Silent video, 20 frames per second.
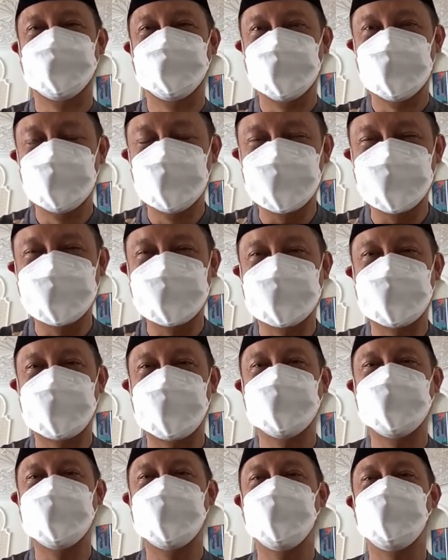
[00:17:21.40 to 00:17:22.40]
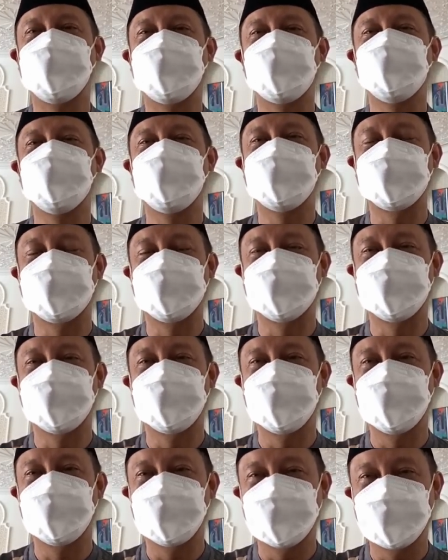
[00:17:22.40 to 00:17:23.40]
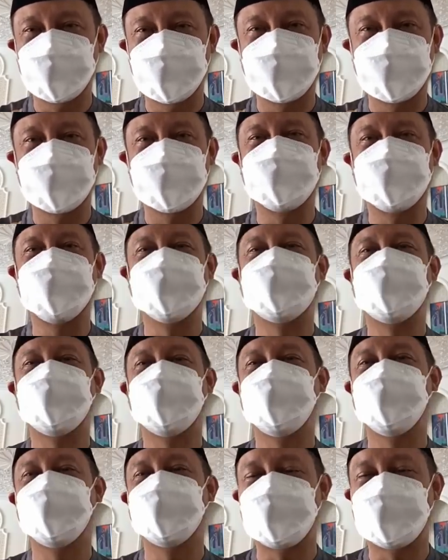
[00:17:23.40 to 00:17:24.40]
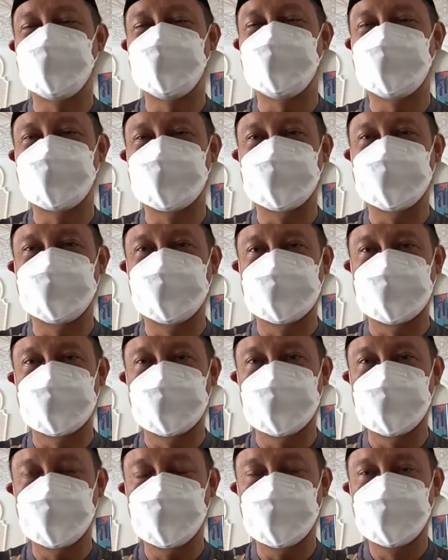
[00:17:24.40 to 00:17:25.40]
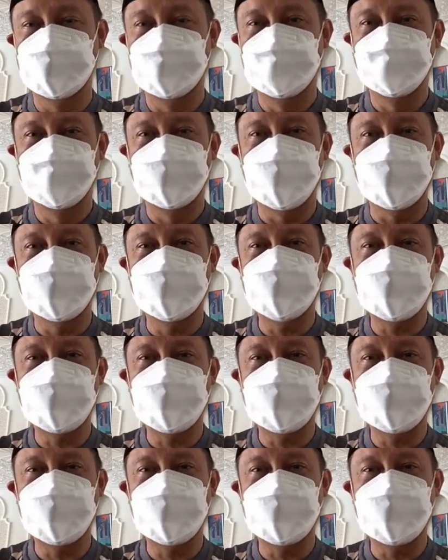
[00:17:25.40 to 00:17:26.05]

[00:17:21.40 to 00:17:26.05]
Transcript: Yuk kita ajak mertua kita, nenek kita, kakek kita. Karena